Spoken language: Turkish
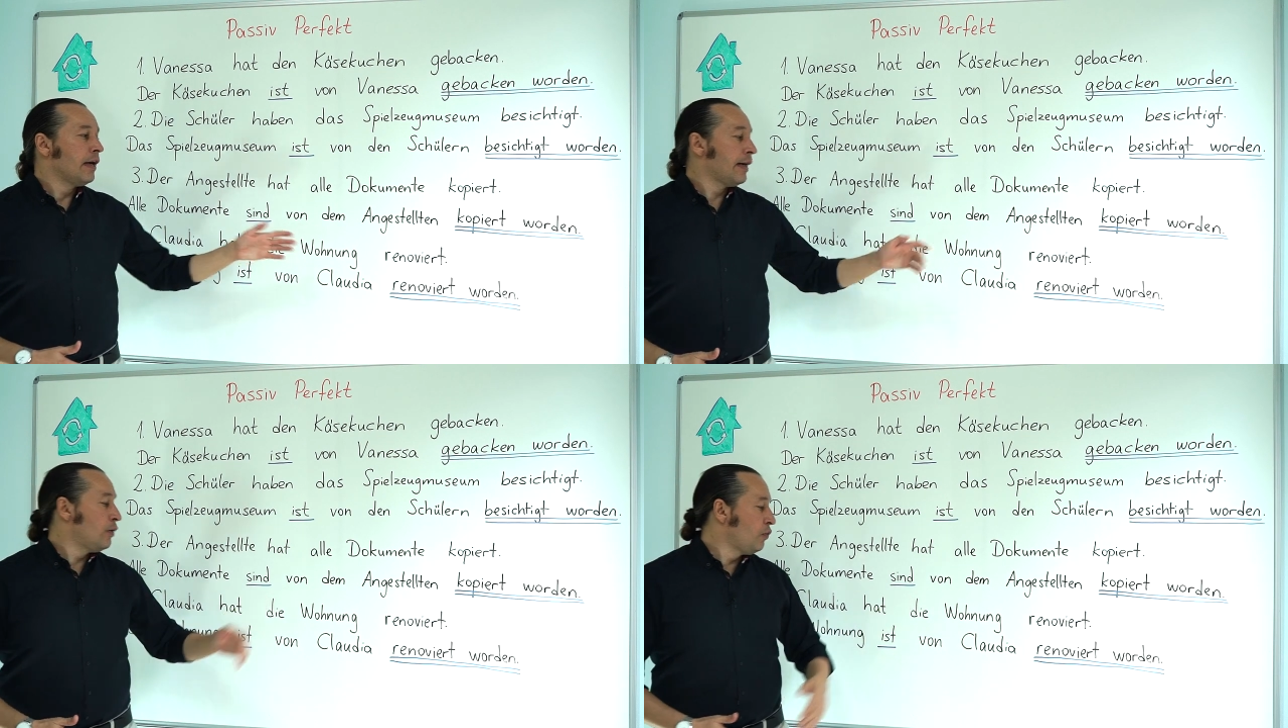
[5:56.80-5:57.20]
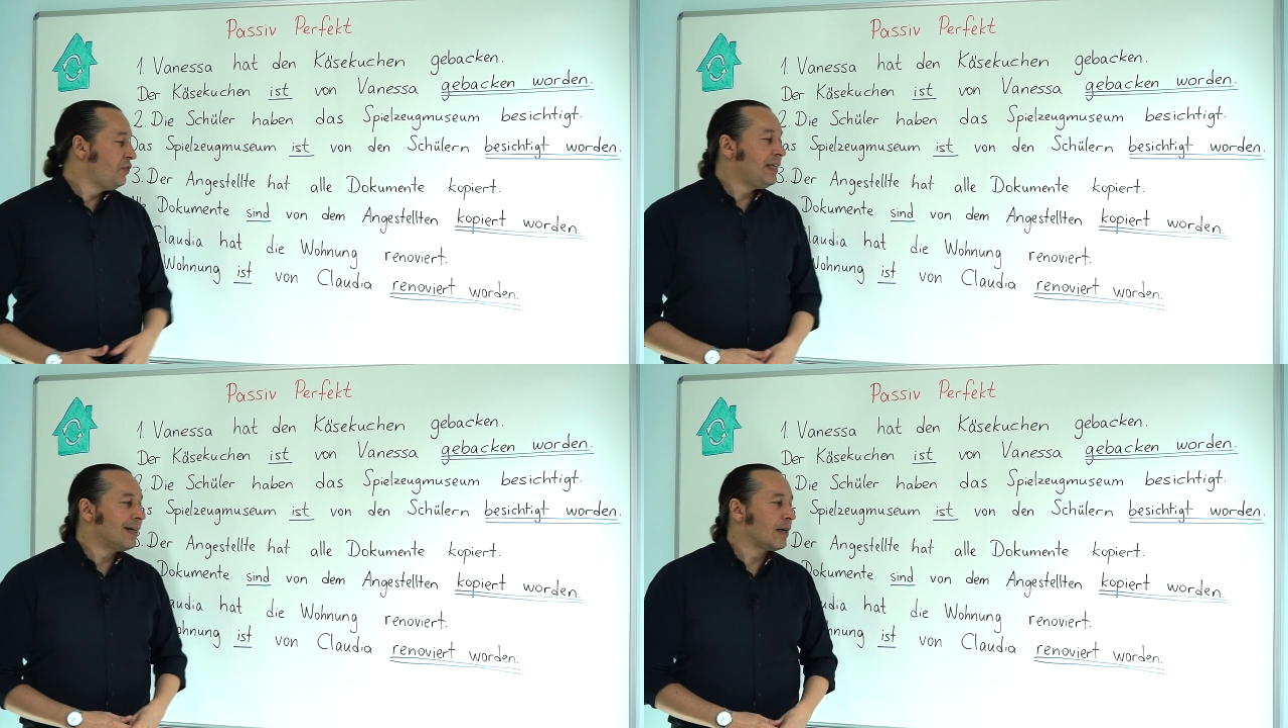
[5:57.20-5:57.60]

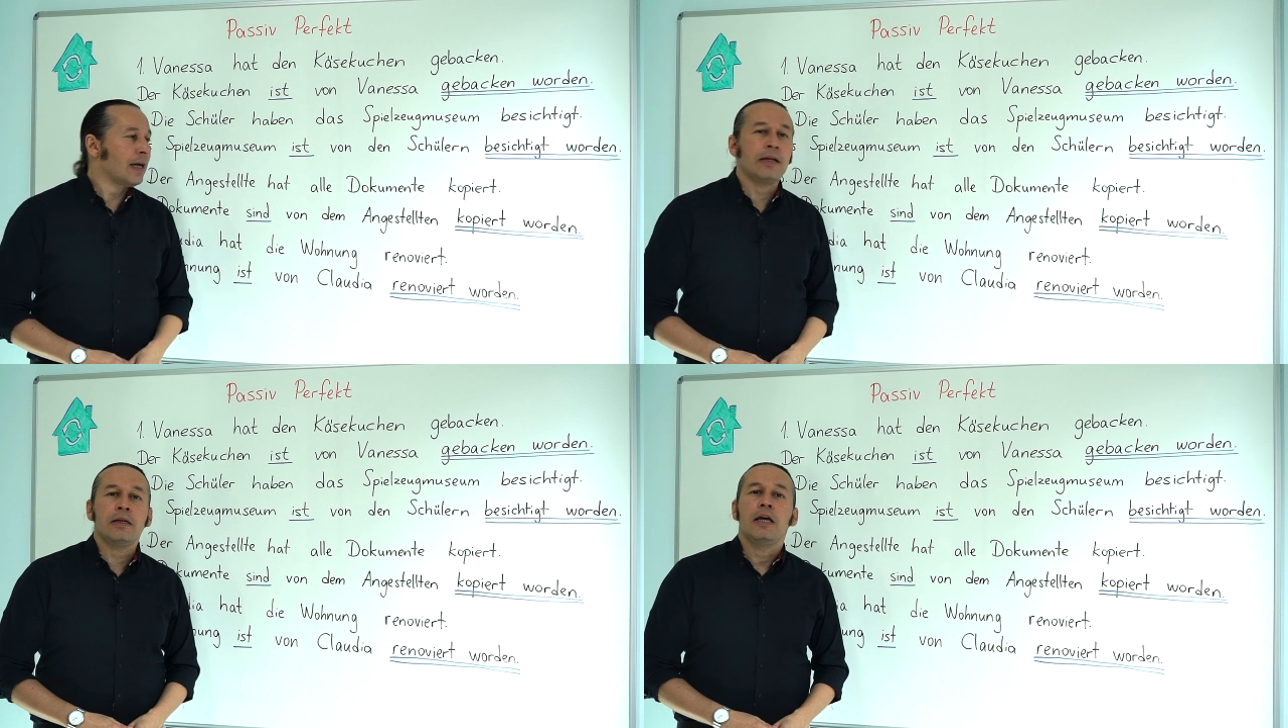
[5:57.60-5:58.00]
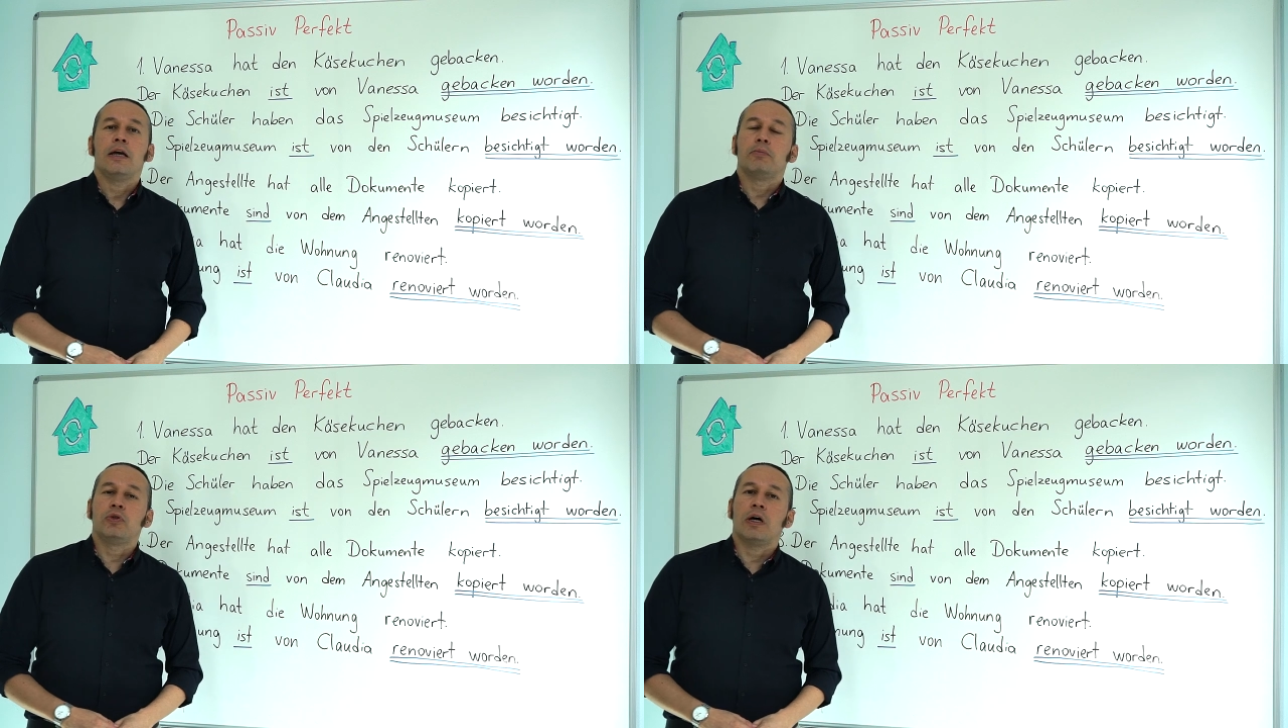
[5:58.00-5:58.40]
Renovieren
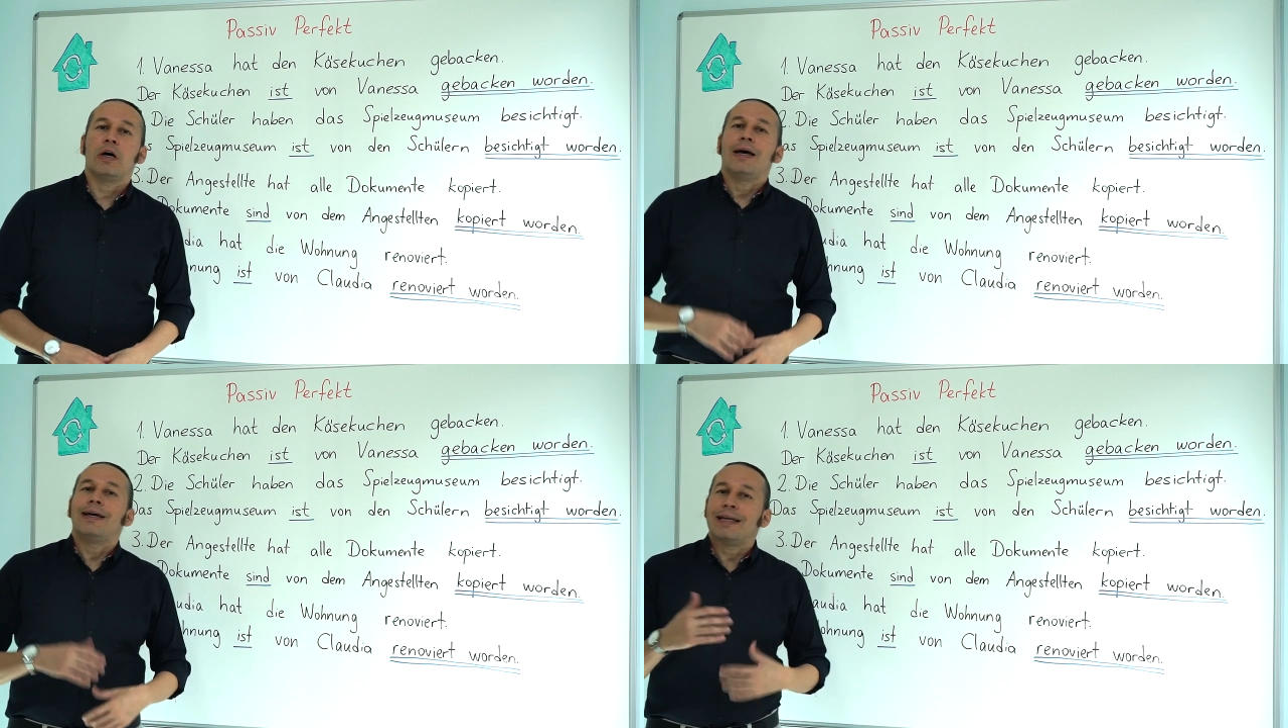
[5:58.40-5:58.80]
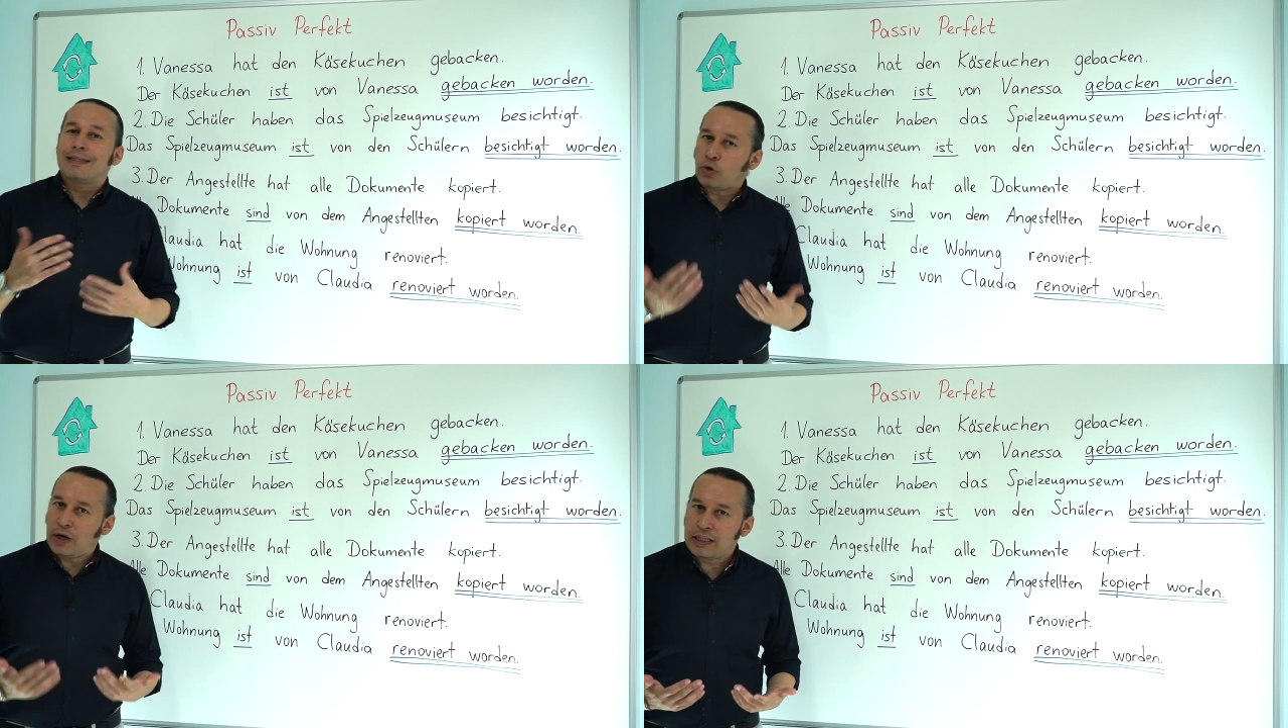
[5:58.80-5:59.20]
bu da
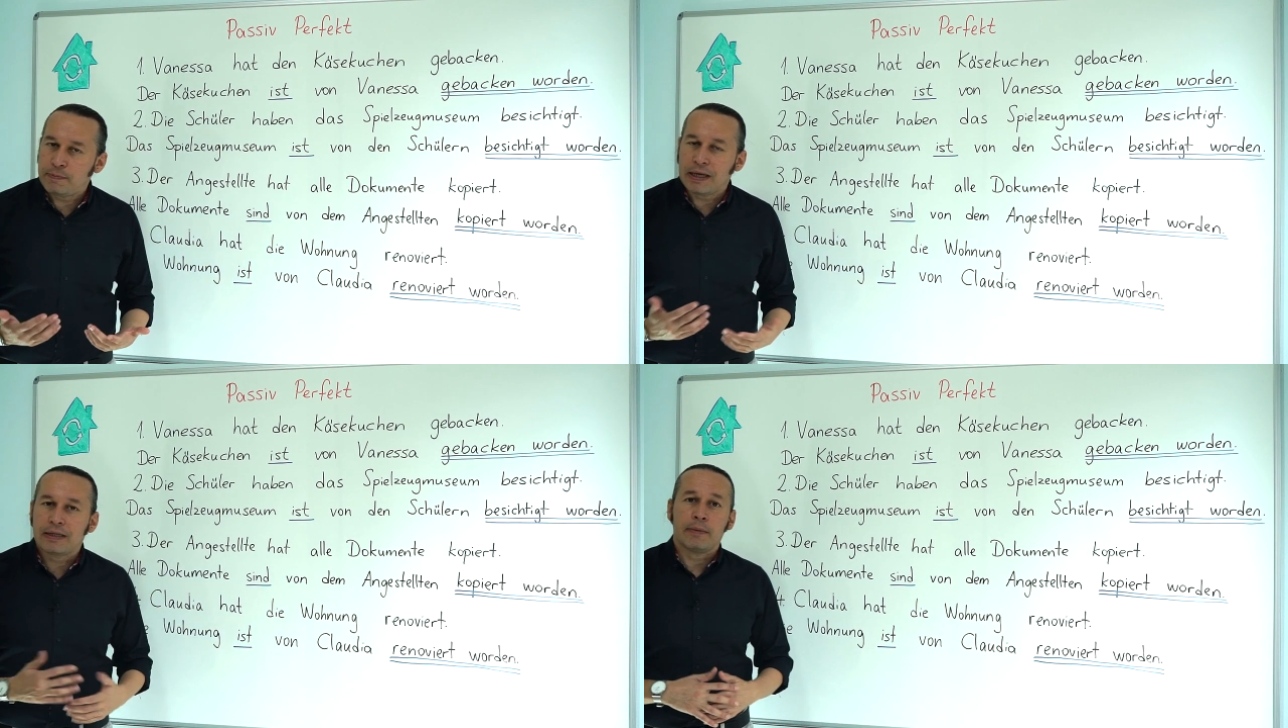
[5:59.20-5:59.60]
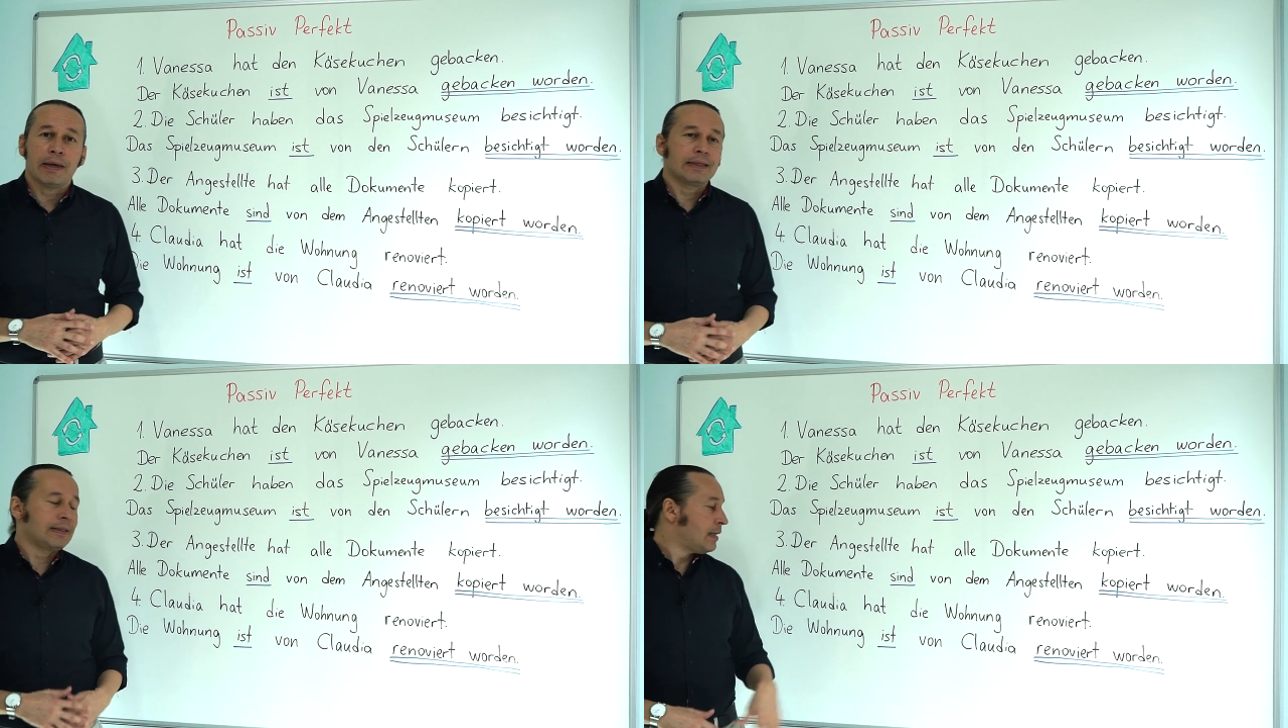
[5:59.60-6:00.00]
restore etmek
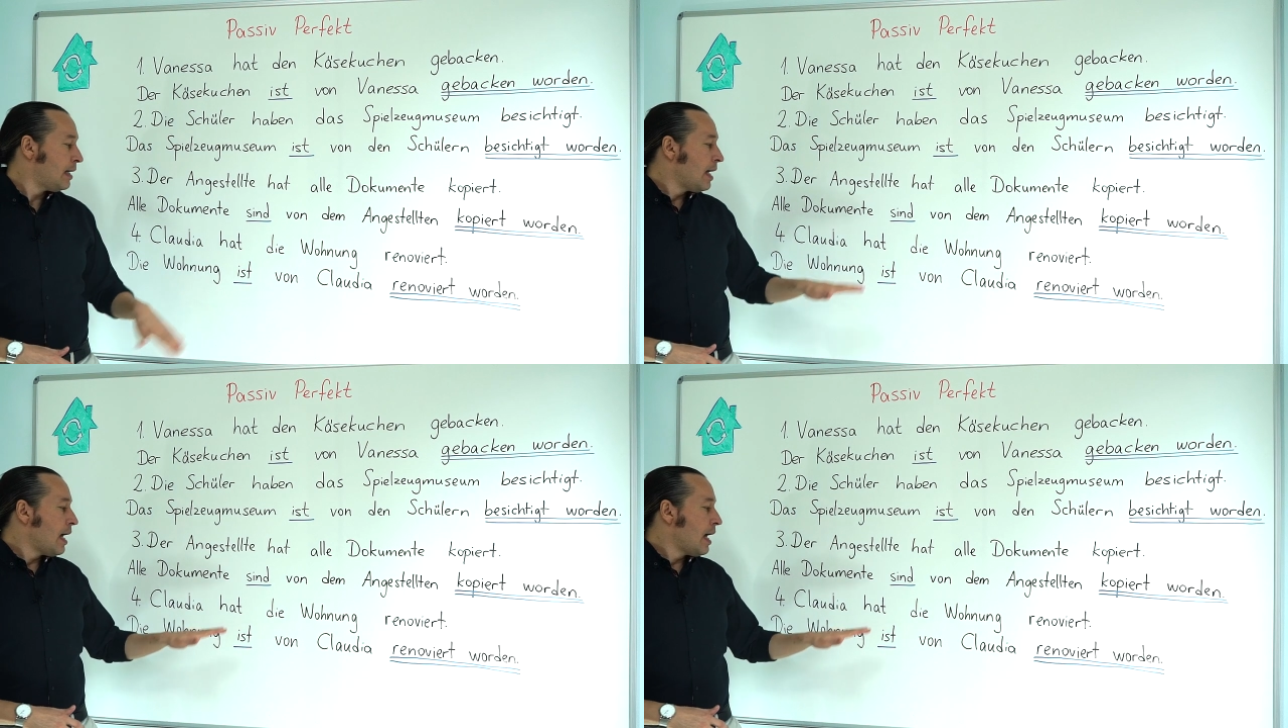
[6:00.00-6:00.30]
demekti.